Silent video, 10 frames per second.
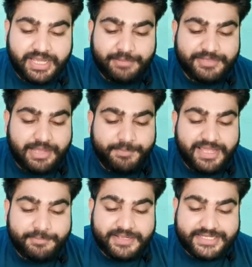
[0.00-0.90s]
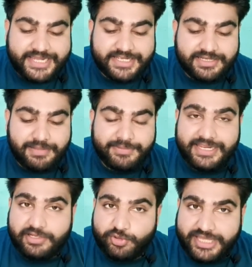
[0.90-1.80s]
अब यहाँ पे आपका क्या क्या काम
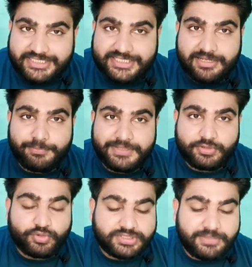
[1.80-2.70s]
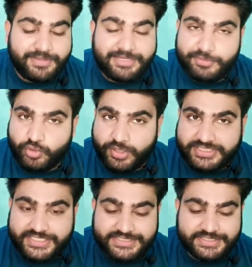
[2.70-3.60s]
रहेगा और कैसी कंपनी है तो उसके बारे में थोड़ा
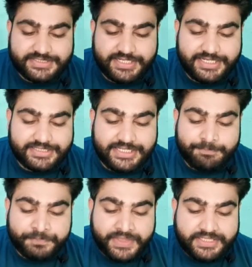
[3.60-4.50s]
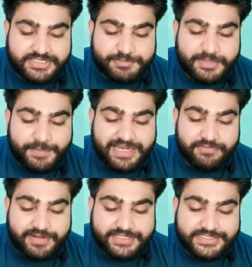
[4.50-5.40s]
सा डिस्कस कर लेते हैं सबसे पहले
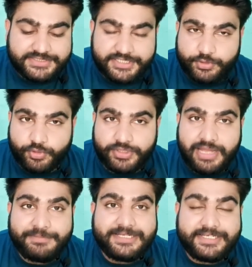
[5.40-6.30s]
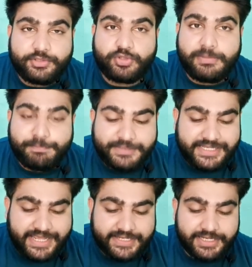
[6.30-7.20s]
वाट इज डिटो अब ये डिट्टो कंपनी
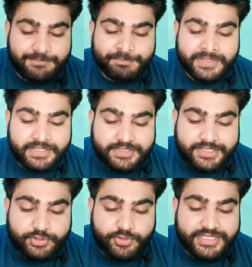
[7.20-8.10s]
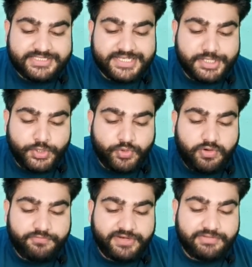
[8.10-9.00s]
है क्या डिट्टो इज ए न्यू
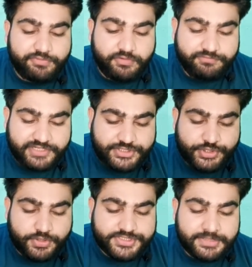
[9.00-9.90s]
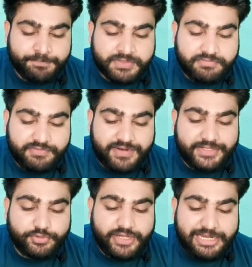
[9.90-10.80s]
ऑफरिंग फ्रॉम फिंचॉर्ट्स वी
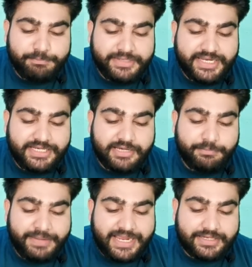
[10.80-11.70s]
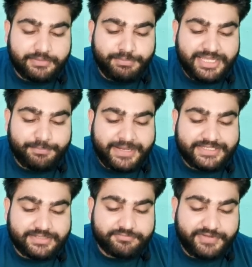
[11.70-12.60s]
वॉन्ट टू हेल्प मिलेनियर बैक मेक
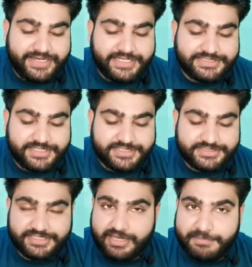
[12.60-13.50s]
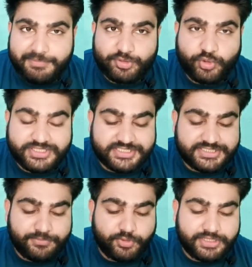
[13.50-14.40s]
बेटर फाइनेंशियल डिसीजन अभी मैं थोड़ा सा
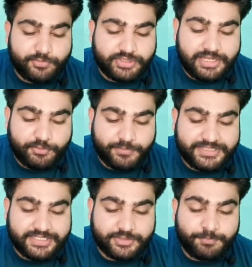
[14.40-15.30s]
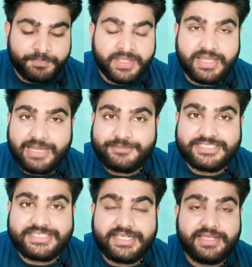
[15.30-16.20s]
इसके मोटा मोटा आपको बताता हूँ अब
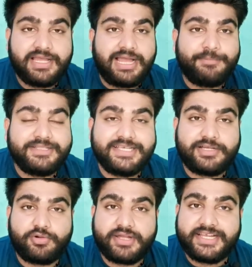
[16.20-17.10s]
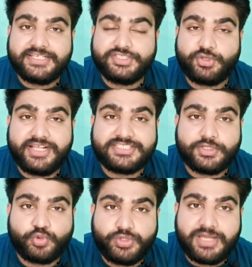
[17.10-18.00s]
जैसे आपने देखा होगा कि इंश्योरेंस
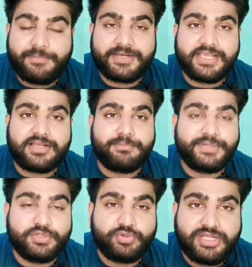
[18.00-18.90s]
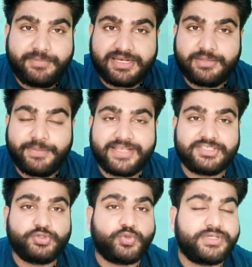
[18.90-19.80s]
की दुनिया भर की कंपनी दुनिया भर के बैंक
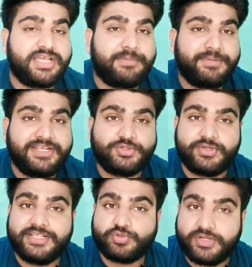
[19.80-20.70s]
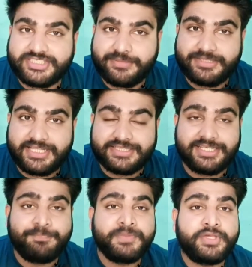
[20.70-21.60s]
से जो कि अपने इंश्योरेंस को अच्छा बताते
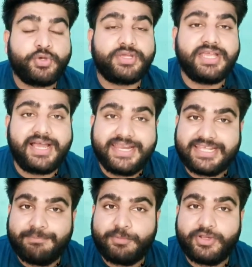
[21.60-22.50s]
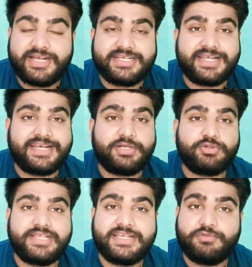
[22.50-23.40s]
हैं क्योंकि हर एक इंप्लॉय का टारगेट
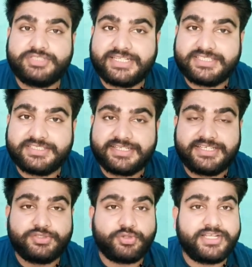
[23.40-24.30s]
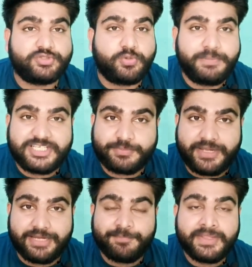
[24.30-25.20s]
होता है कि वो ज़्यादा से ज़्यादा इंश्योरेंस को बेच
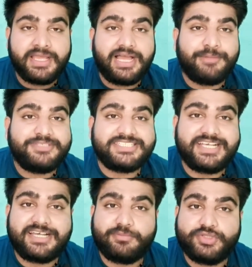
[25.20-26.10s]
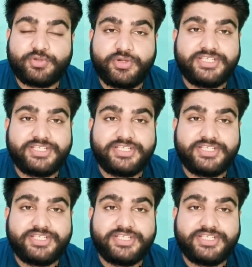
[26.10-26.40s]
पाए अब जैसे अगर मुझे कोई